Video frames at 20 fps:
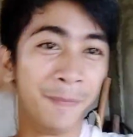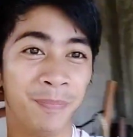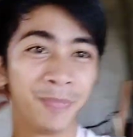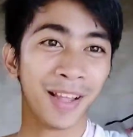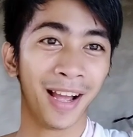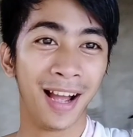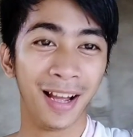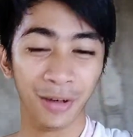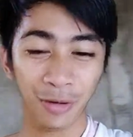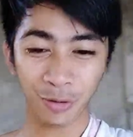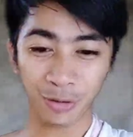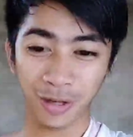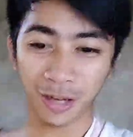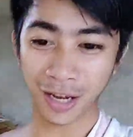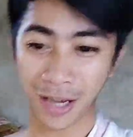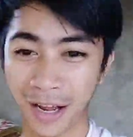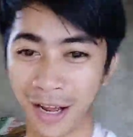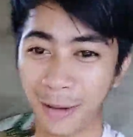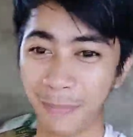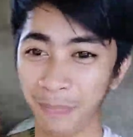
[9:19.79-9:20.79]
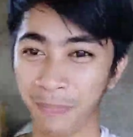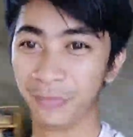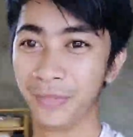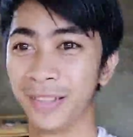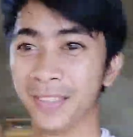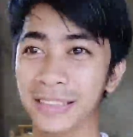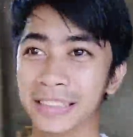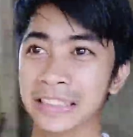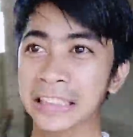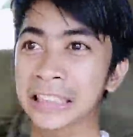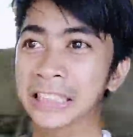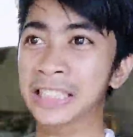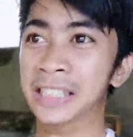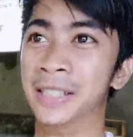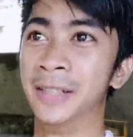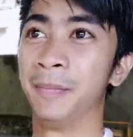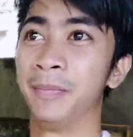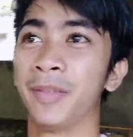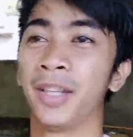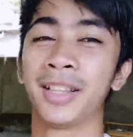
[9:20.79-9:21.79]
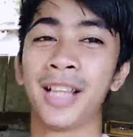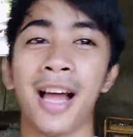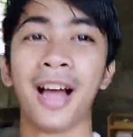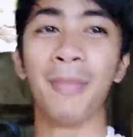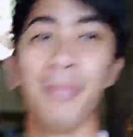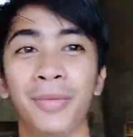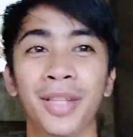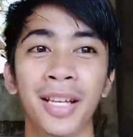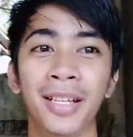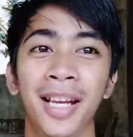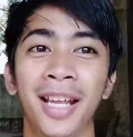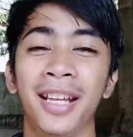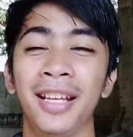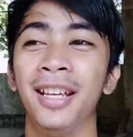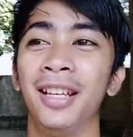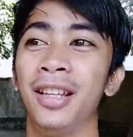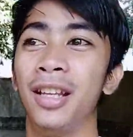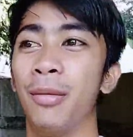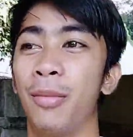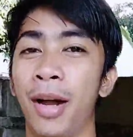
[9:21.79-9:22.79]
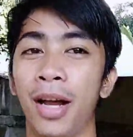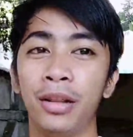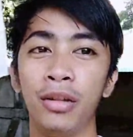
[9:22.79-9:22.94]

Na ano, um, natakam din, nainggit, di ba?